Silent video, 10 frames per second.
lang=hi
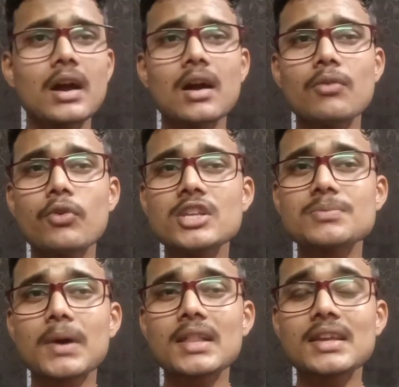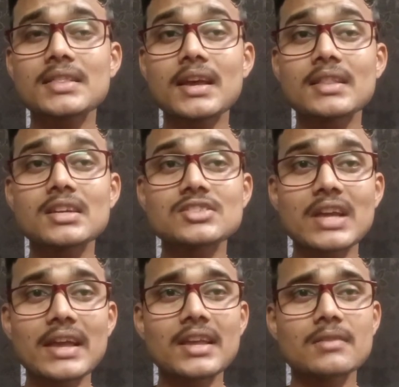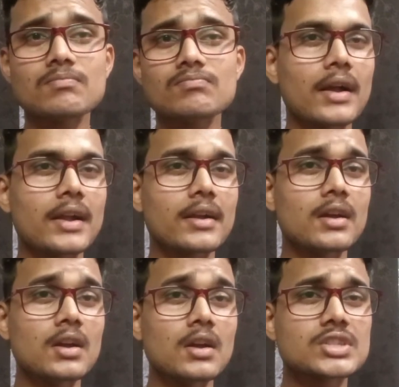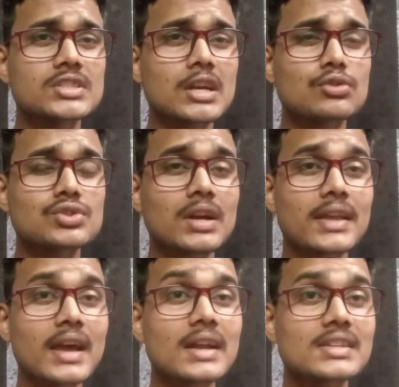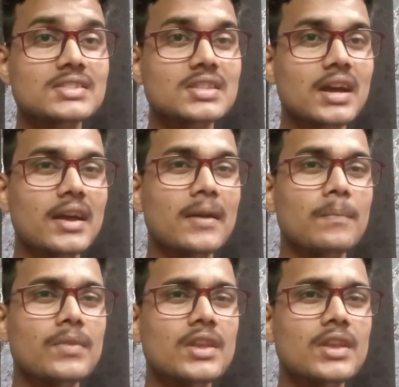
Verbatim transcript: क्या वो इस बात के तह तक जाएगी आखिर उसके साथ उसका क्या रिश्ता है